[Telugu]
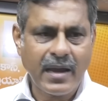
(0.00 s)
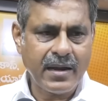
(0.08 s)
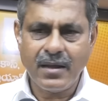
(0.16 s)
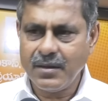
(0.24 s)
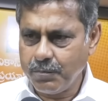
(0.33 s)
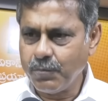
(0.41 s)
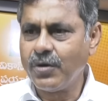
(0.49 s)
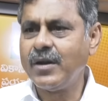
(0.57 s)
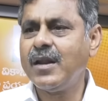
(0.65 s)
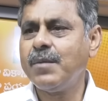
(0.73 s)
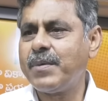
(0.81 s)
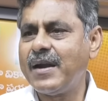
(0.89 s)
ఆయన
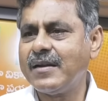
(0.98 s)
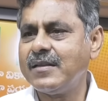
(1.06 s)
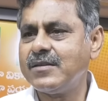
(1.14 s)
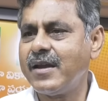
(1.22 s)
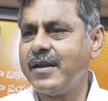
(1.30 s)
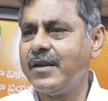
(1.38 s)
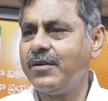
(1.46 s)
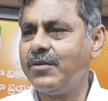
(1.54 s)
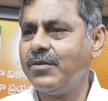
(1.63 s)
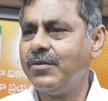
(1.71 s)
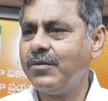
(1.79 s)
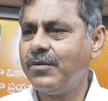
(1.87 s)
మొన్ననే పార్టీలు జాయిన్
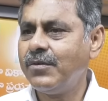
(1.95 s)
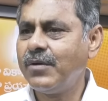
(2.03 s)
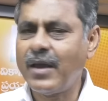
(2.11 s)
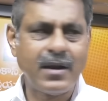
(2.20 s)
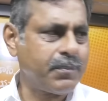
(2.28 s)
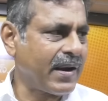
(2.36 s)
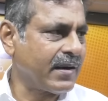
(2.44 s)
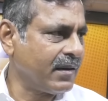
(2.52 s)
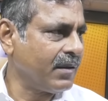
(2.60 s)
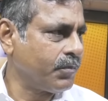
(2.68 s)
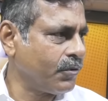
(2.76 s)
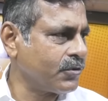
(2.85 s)
అయ్యిండు ఆయన
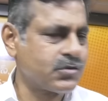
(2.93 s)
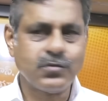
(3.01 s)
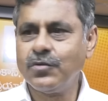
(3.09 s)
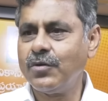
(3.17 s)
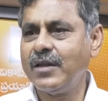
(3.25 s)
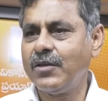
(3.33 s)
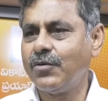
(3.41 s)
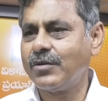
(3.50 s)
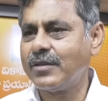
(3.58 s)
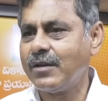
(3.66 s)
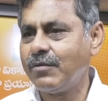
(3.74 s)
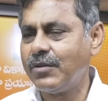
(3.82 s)
పార్టీలో పోస్ట్ ఉందో లేదో
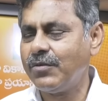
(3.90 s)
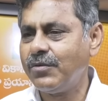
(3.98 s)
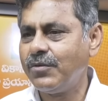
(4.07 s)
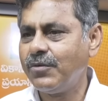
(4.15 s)
కూడా తెలియదు